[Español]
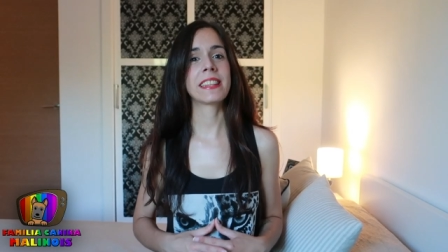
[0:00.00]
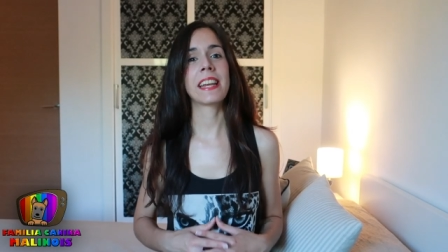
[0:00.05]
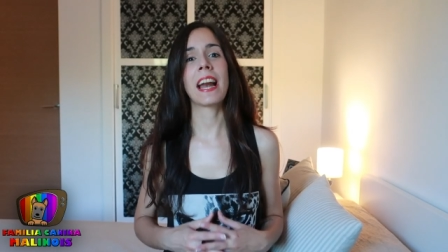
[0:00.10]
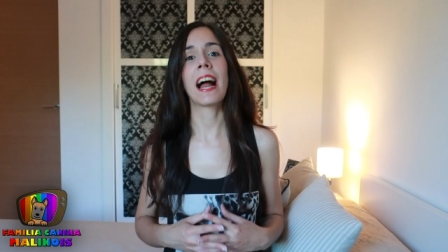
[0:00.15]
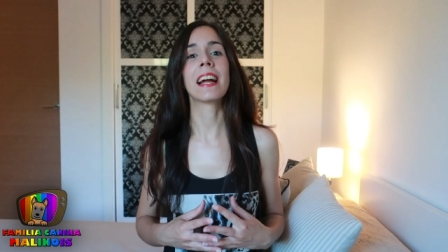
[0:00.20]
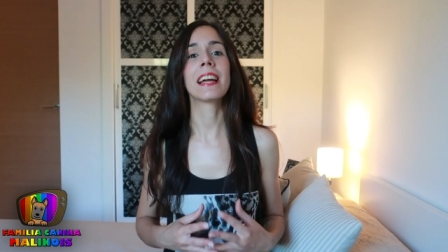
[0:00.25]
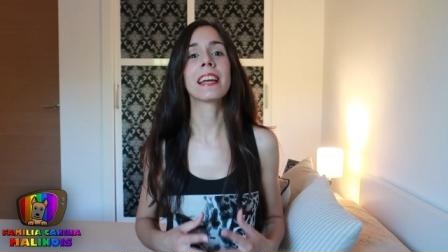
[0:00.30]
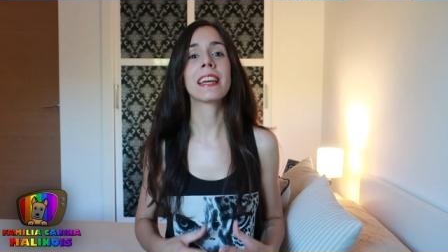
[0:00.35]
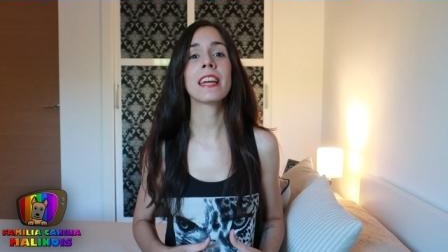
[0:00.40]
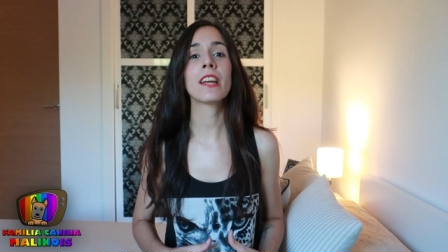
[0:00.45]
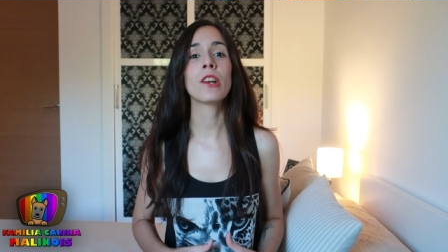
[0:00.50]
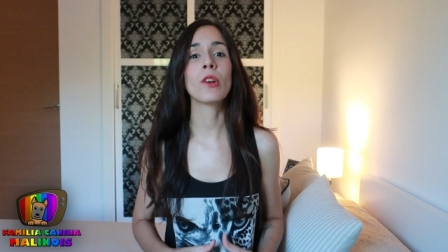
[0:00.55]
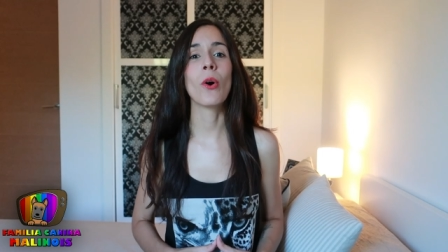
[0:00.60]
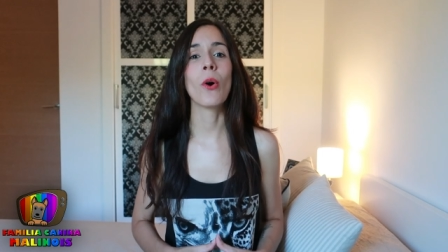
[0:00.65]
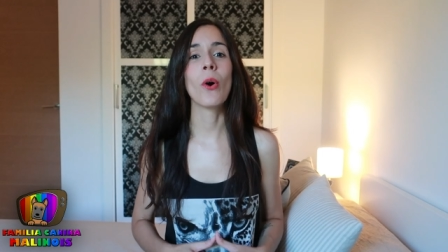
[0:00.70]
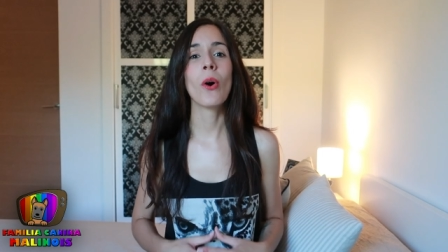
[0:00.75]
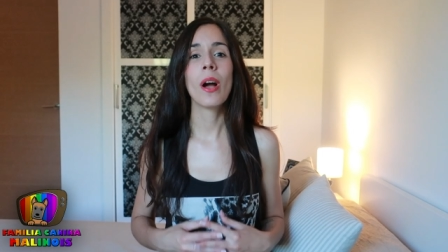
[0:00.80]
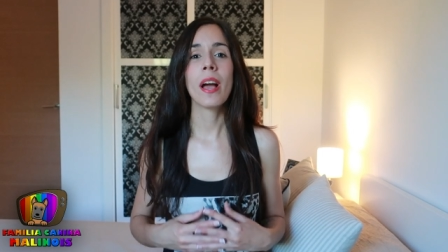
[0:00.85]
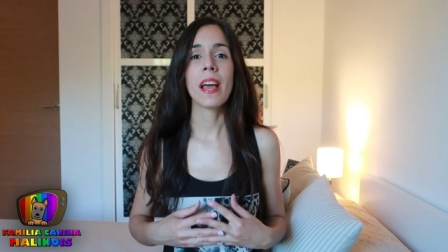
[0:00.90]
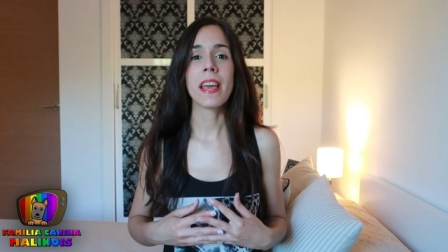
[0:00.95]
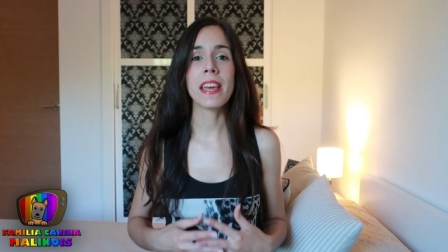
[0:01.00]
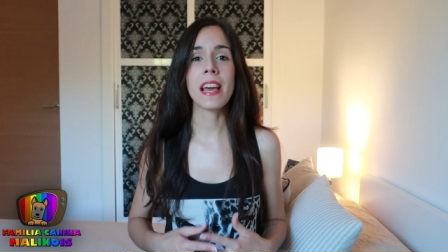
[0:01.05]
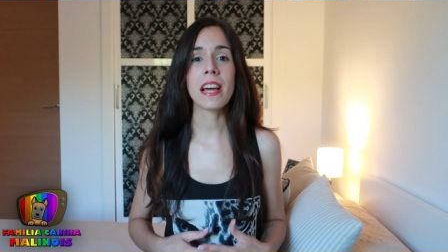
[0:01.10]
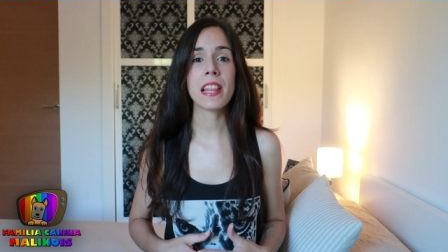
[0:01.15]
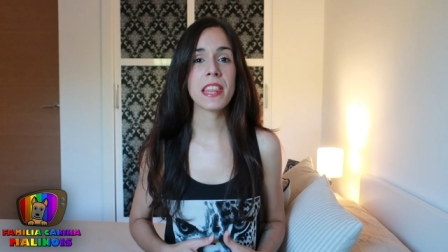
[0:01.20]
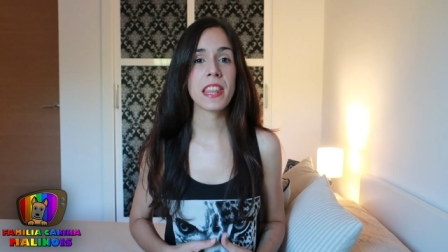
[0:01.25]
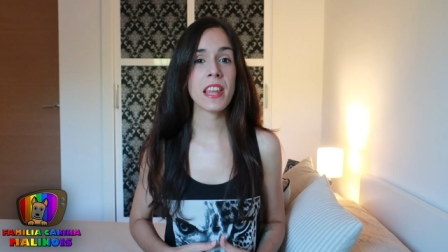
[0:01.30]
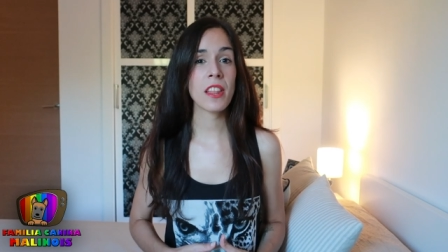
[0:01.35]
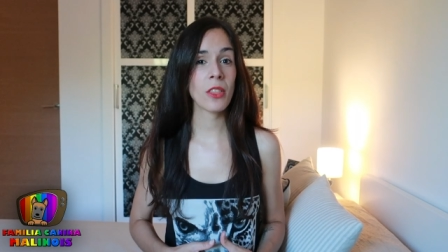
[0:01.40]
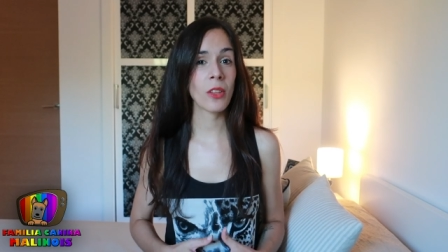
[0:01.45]
tranquilo y
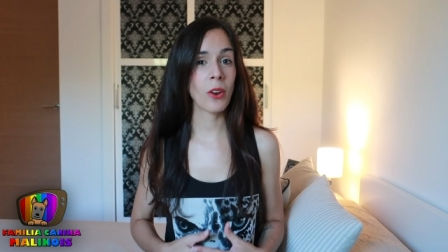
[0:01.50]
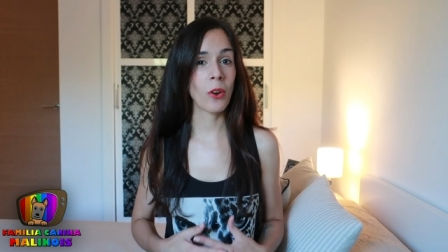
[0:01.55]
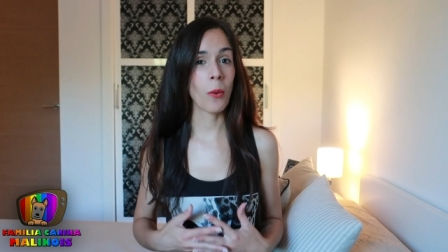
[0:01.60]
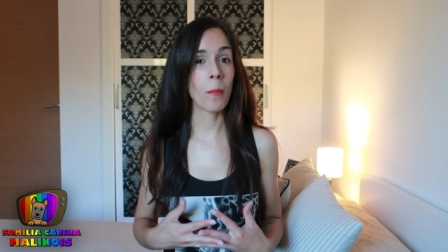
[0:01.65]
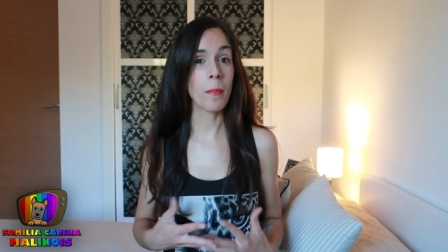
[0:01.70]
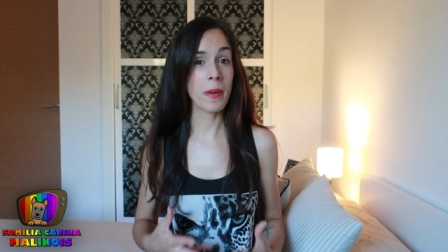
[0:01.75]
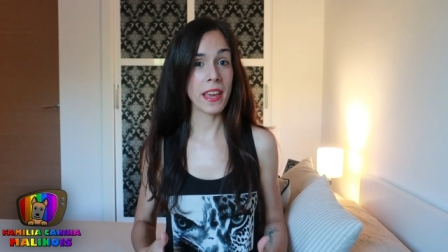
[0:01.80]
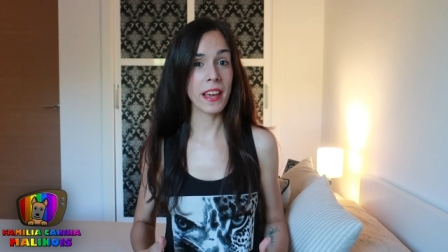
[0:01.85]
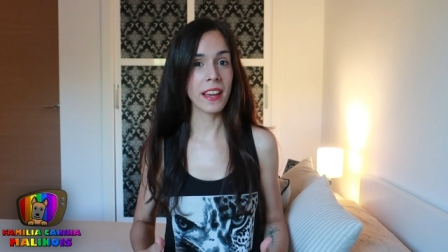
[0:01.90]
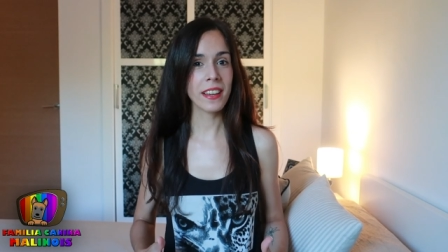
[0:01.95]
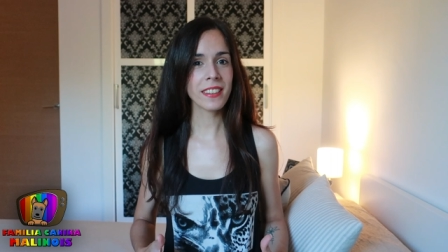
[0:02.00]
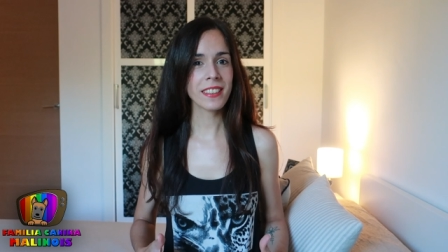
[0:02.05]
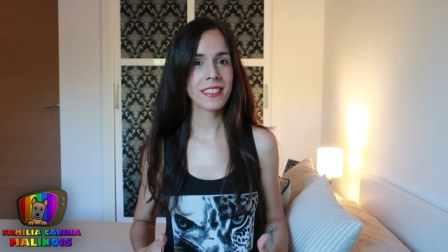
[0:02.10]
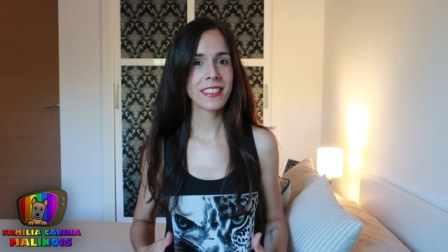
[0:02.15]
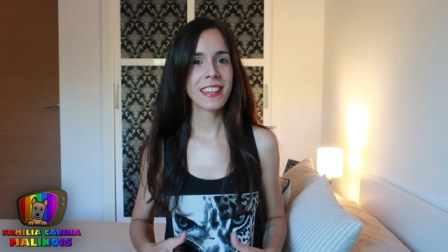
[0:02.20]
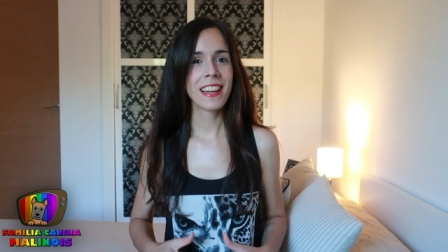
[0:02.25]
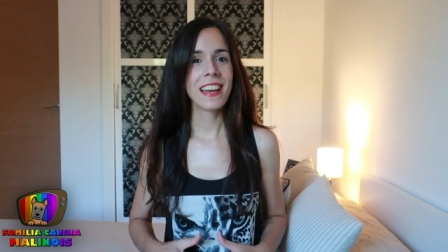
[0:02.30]
haciéndolo bien,